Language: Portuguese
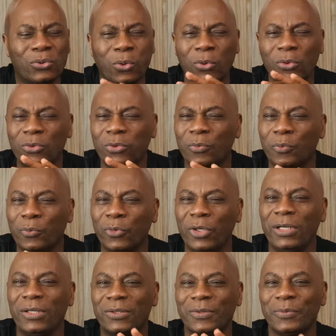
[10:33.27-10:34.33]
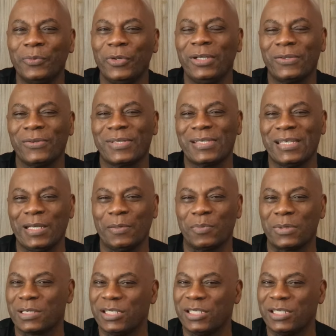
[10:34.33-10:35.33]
tudo muito, muito simples,